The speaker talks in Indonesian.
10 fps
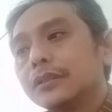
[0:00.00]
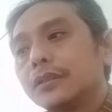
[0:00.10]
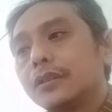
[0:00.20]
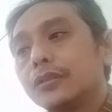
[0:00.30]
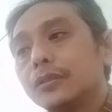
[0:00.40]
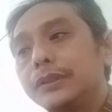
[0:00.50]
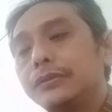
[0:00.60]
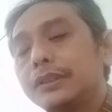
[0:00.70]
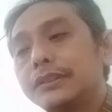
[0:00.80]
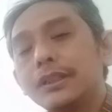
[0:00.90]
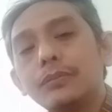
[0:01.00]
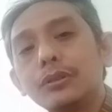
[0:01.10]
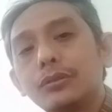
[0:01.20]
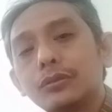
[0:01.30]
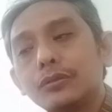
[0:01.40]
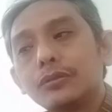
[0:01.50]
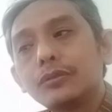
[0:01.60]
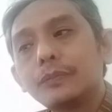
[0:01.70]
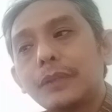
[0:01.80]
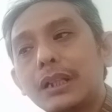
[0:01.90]
Korup itu artinya
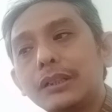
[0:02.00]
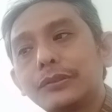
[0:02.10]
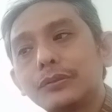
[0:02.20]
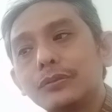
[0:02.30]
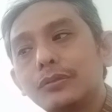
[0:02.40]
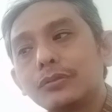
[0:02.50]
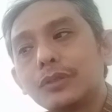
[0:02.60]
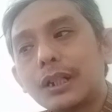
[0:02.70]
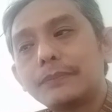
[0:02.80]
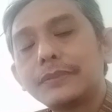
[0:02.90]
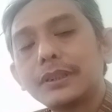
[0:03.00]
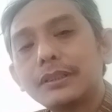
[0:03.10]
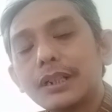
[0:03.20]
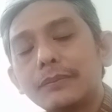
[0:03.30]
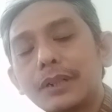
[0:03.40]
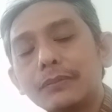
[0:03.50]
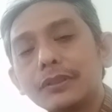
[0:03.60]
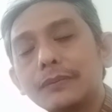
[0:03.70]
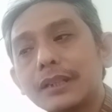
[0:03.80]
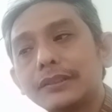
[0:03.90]
busuk, palsu, suap. Ya, dalam
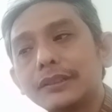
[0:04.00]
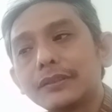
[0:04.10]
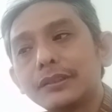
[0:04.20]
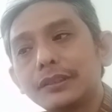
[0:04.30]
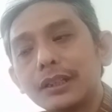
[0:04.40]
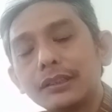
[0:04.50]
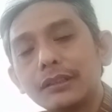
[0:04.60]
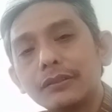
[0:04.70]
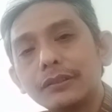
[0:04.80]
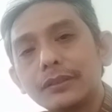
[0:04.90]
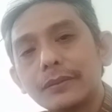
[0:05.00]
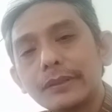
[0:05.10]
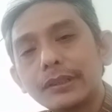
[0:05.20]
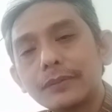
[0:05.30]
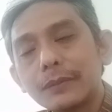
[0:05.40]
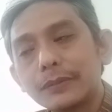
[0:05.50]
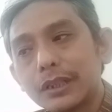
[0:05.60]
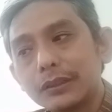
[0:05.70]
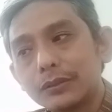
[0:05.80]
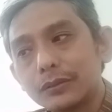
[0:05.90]
Kamus Bahasa Indonesia tahun
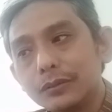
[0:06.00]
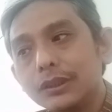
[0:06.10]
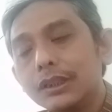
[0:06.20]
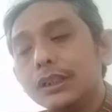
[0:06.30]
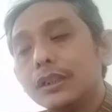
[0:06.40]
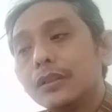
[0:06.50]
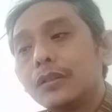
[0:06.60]
1991,